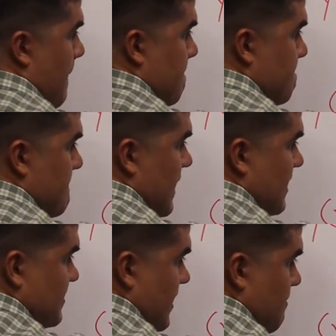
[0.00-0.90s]

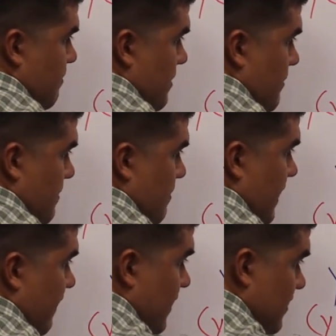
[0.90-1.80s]
más en primer
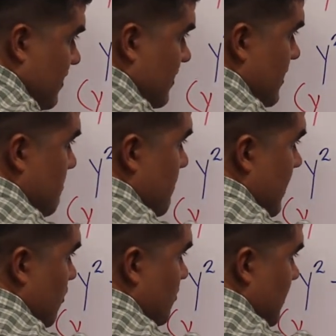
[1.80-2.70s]
paréntesis y
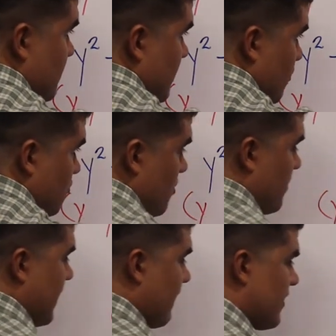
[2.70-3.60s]
menos en segundo
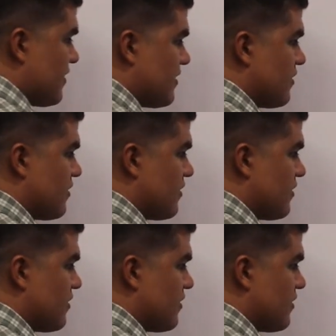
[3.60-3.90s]
paréntesis.